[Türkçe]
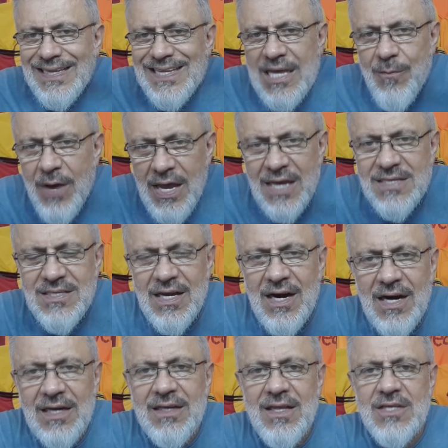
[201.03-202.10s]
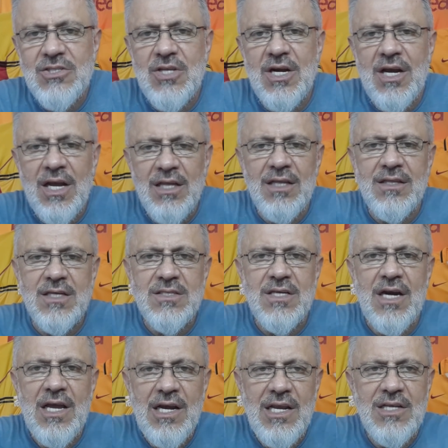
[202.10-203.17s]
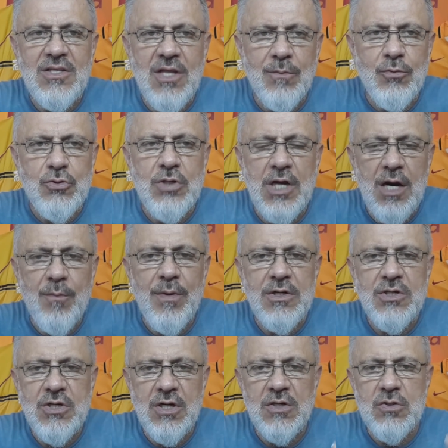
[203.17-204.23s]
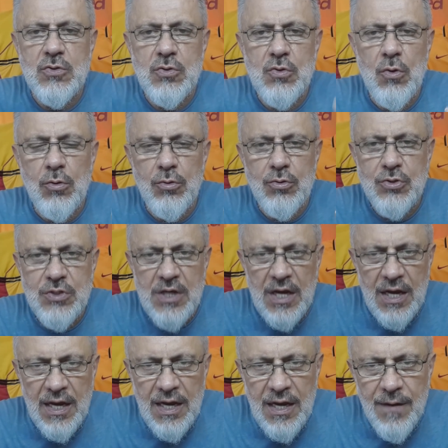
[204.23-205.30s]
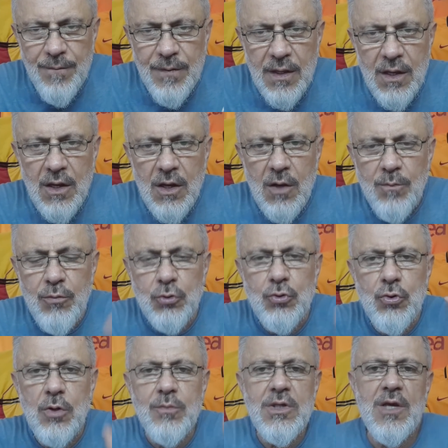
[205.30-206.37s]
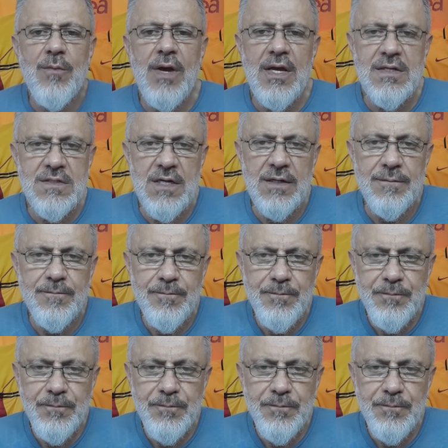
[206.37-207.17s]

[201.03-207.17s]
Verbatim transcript: Kime yazar arkadaşlar? Galatasaray ligde bu sene başarısız olursa bu durum kime yazar?